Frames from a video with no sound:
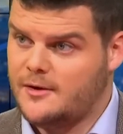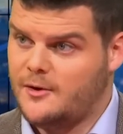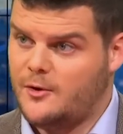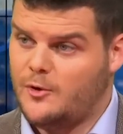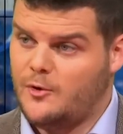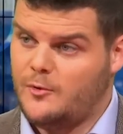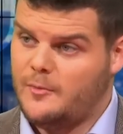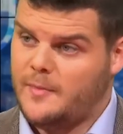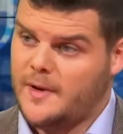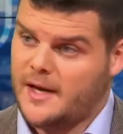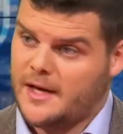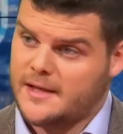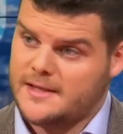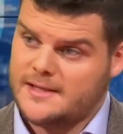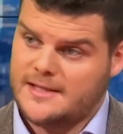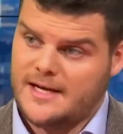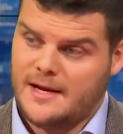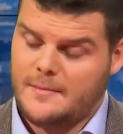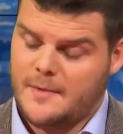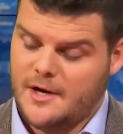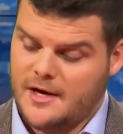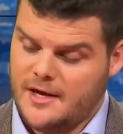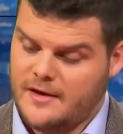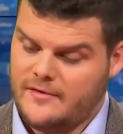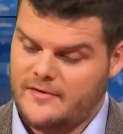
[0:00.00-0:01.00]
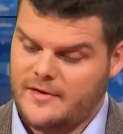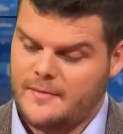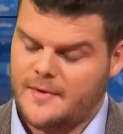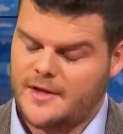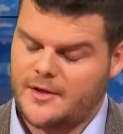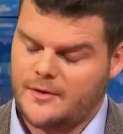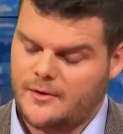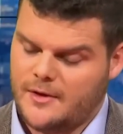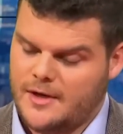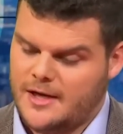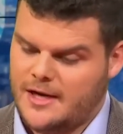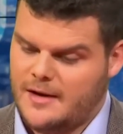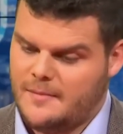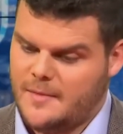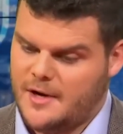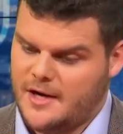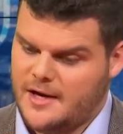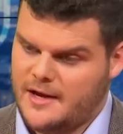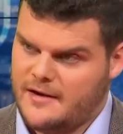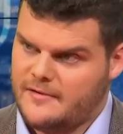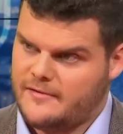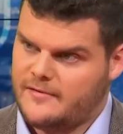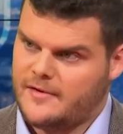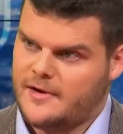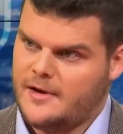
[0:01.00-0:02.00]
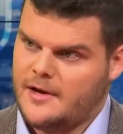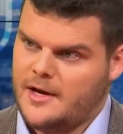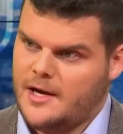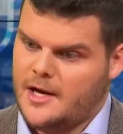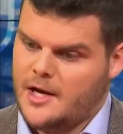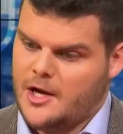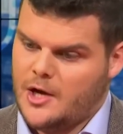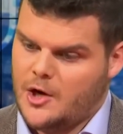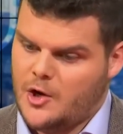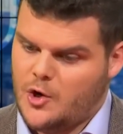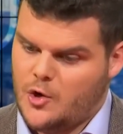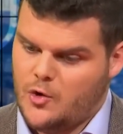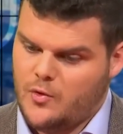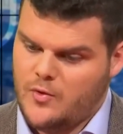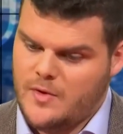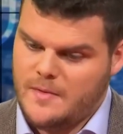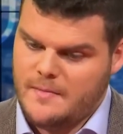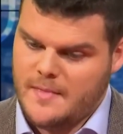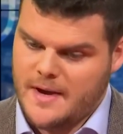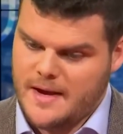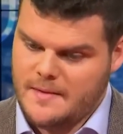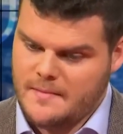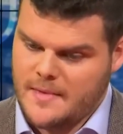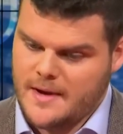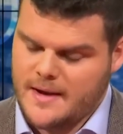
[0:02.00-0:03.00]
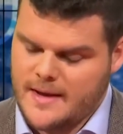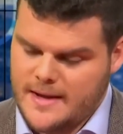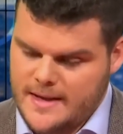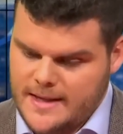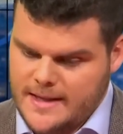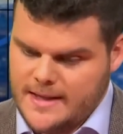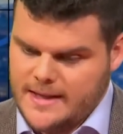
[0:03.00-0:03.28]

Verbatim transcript: Le père d'Ilam Aliyev est maintenant Ilam Aliyev lui-même.